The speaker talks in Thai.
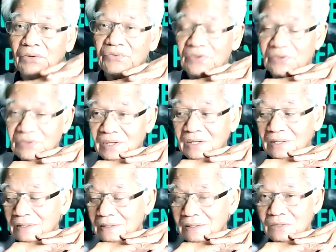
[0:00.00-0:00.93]
สิทธิ
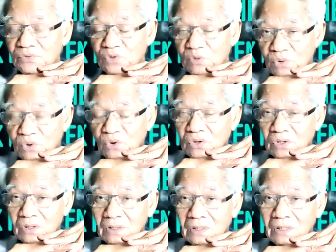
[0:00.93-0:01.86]
ส่วนบุคคล
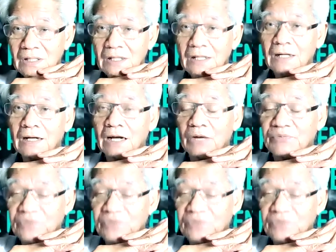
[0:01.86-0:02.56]
กับ